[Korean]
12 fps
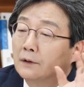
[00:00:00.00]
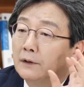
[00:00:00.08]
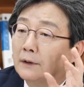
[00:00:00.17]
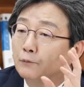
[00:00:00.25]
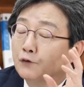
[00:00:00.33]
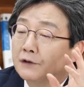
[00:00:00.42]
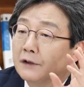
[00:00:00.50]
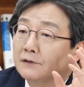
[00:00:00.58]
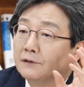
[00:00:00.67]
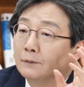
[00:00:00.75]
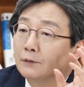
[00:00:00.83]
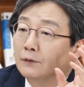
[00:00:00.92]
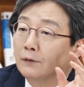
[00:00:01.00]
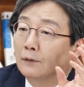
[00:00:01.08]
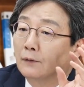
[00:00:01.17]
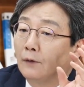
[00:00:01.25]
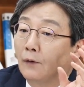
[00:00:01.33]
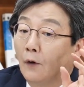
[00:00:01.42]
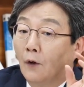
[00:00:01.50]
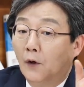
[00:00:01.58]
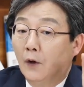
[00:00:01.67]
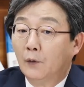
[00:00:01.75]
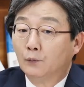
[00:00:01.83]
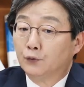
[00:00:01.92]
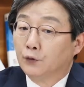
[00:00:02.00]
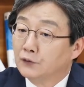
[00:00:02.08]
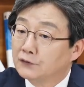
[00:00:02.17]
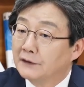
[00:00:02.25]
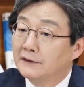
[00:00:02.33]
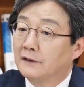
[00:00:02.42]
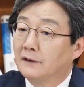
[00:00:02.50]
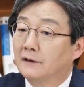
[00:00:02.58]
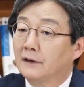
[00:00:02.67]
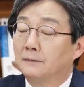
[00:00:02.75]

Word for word: 이 문재인 정부도 그렇고 부동산이라